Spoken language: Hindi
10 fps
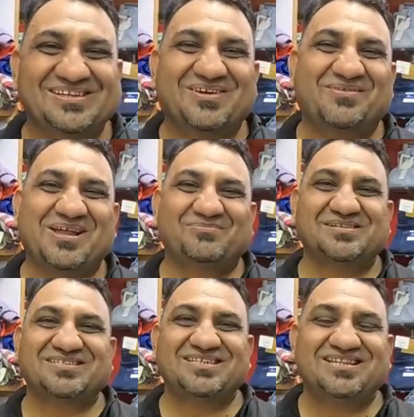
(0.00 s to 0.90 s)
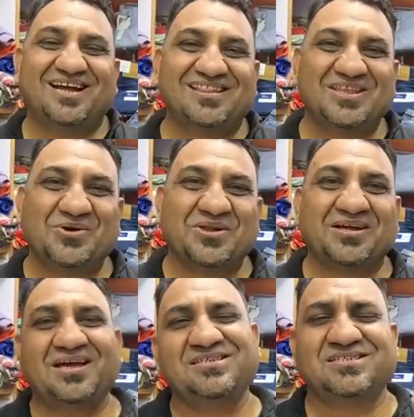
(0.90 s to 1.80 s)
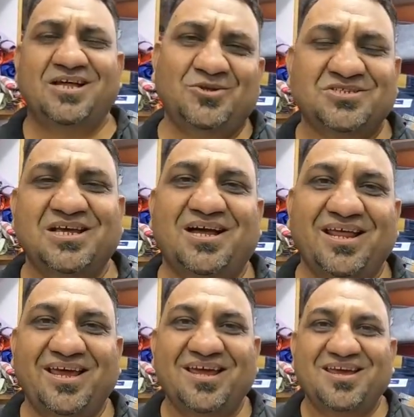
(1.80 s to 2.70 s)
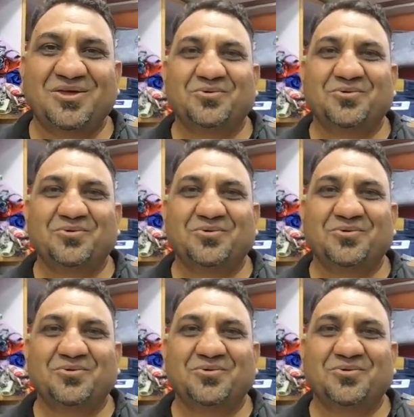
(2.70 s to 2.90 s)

ये हमारे पास सीधा आते हैं और कई सालों से आ रहे हैं और